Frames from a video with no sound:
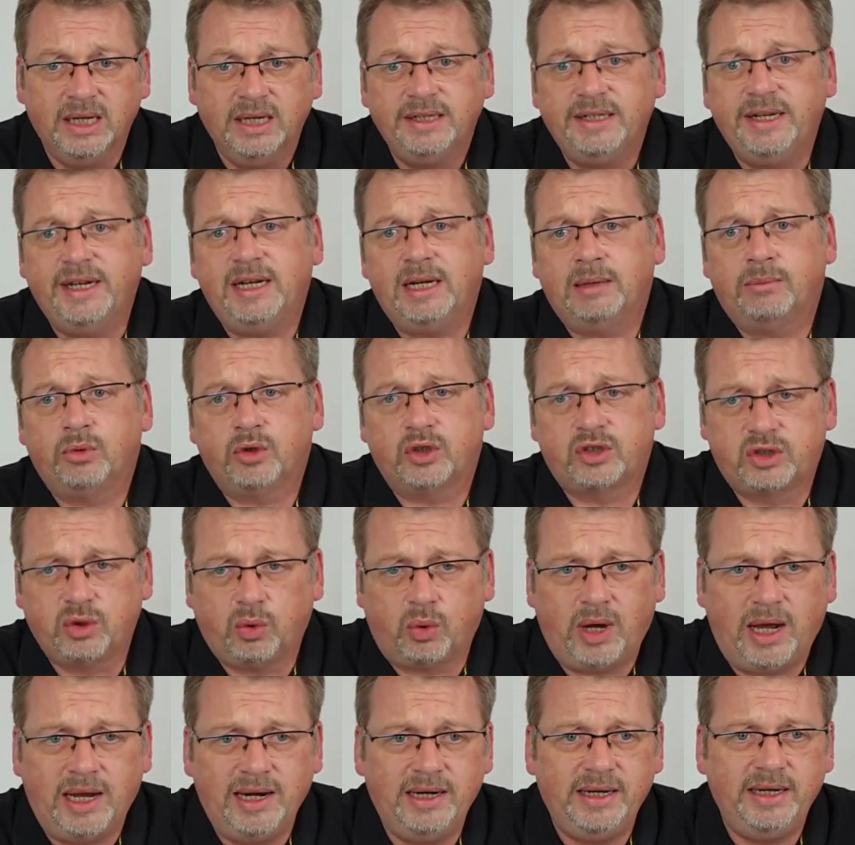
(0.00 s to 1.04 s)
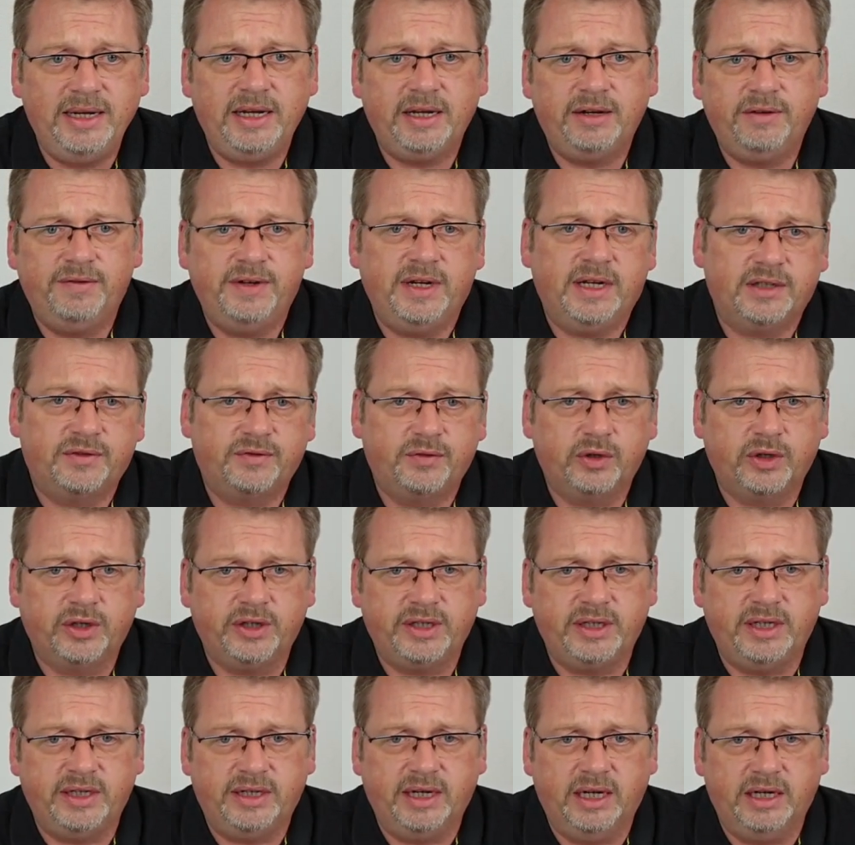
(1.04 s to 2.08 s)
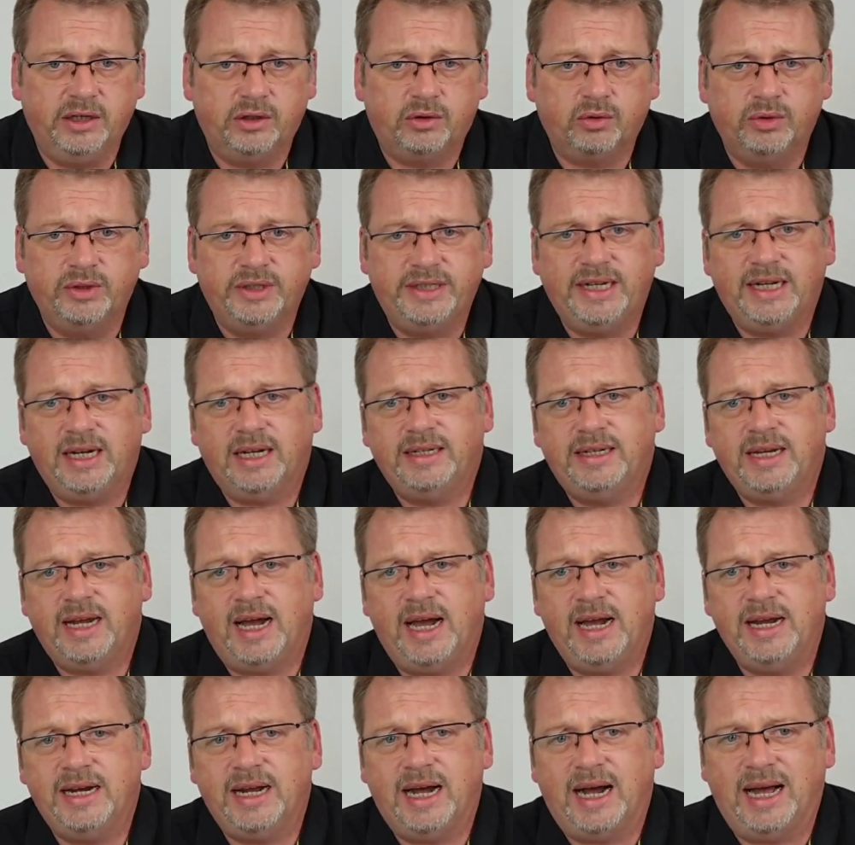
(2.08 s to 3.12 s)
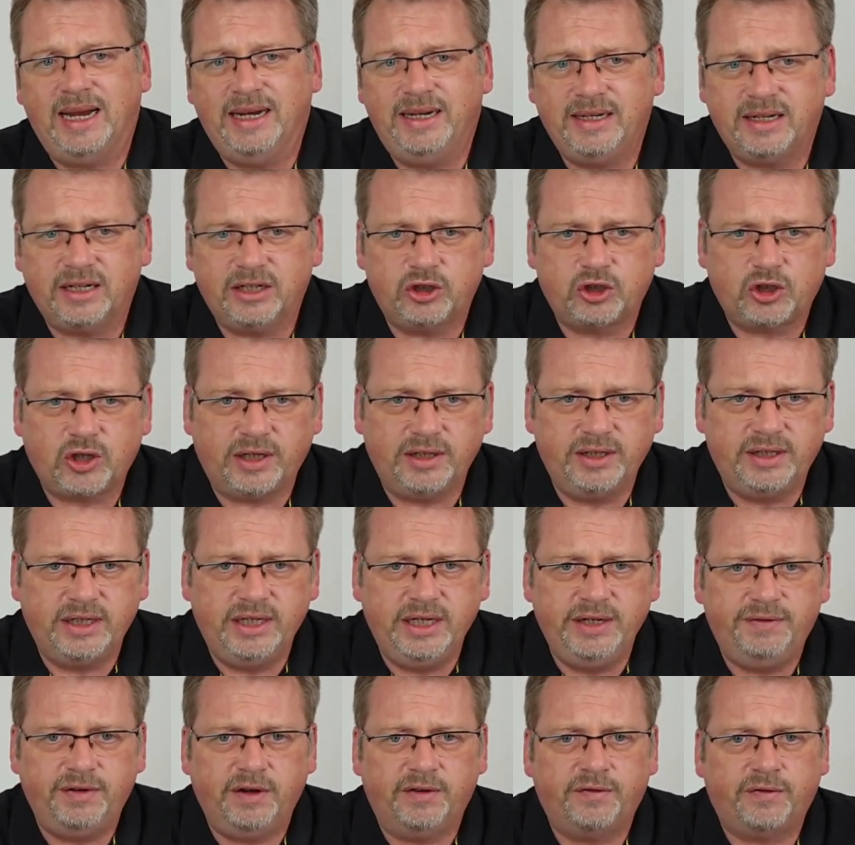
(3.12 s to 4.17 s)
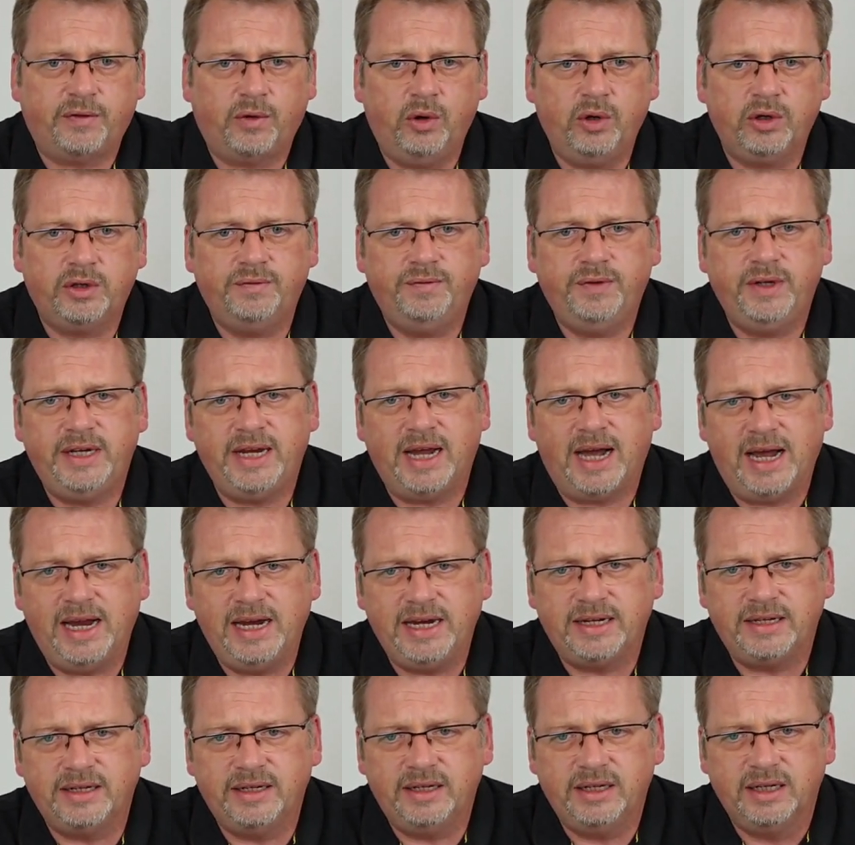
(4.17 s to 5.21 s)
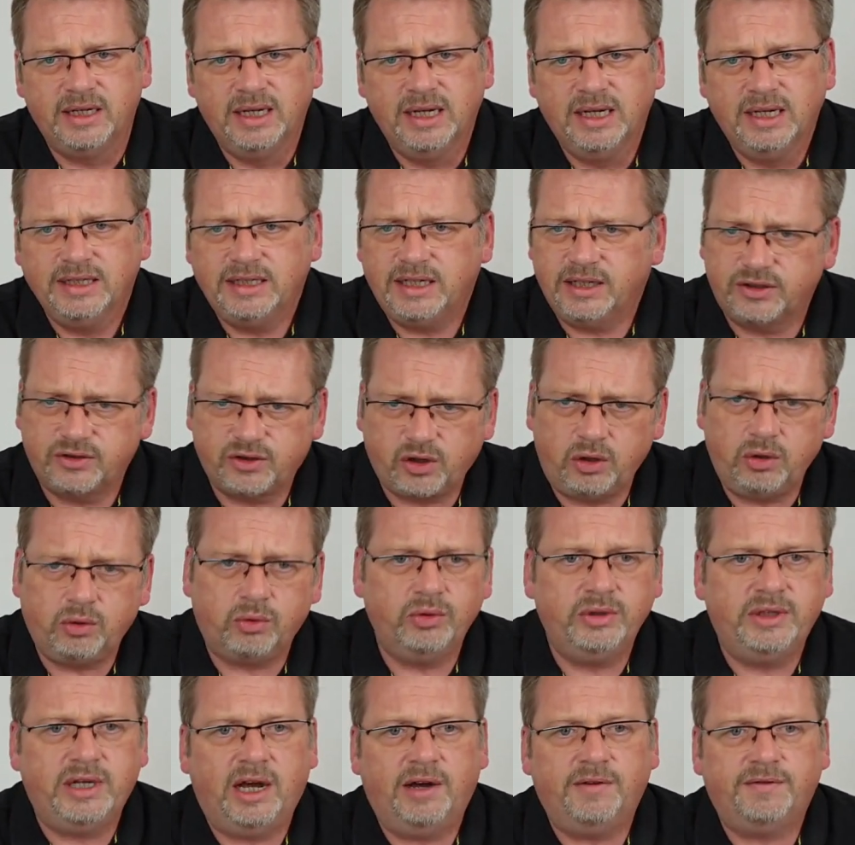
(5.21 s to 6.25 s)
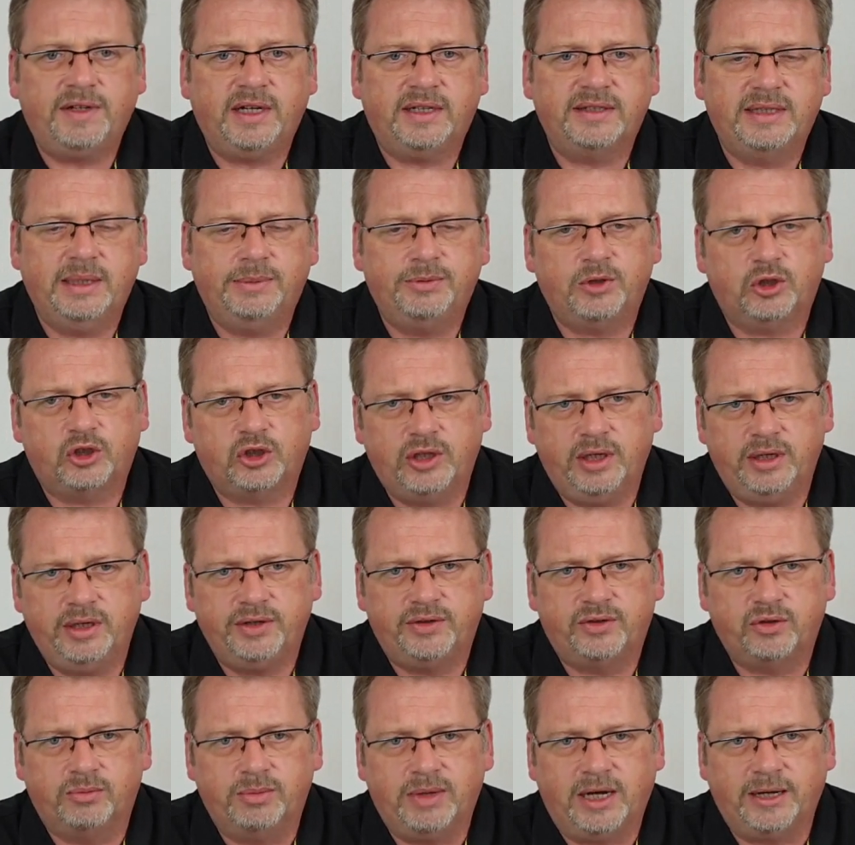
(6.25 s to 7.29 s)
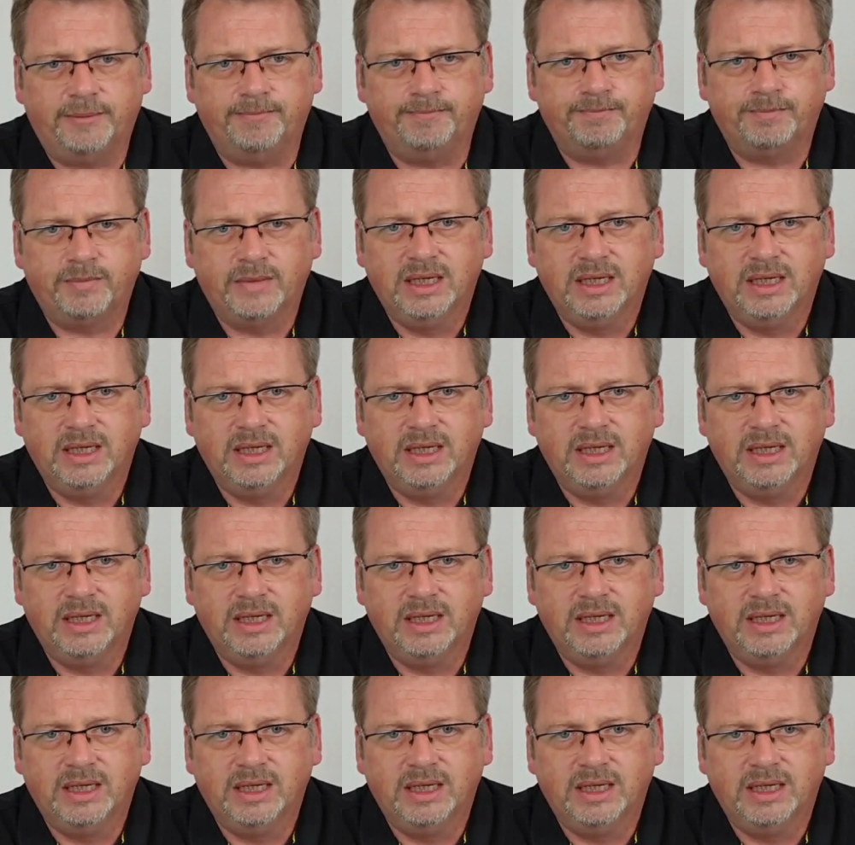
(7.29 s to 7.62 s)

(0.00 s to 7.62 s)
Jeder muss so anlegen, wie er es für richtig hält. Und jeder, der eine andere Strategie verfolgt wie die eigene, der soll und darf das selbstverständlich so machen.